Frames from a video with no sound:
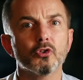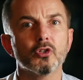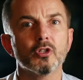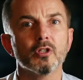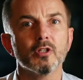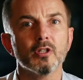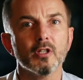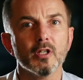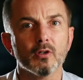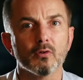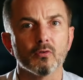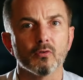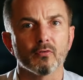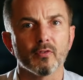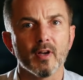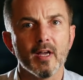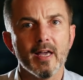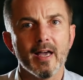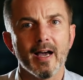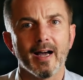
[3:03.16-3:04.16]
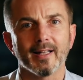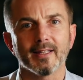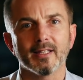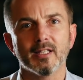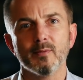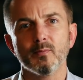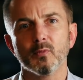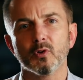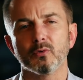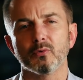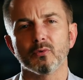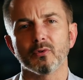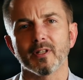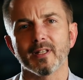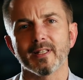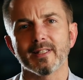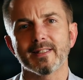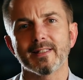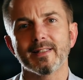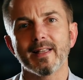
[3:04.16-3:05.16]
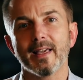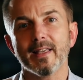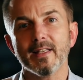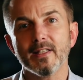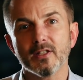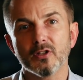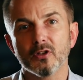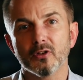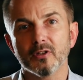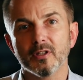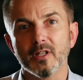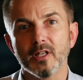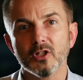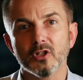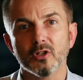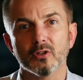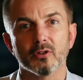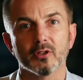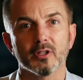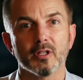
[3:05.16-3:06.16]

czynników, a tym, który jest najistotniejszy, to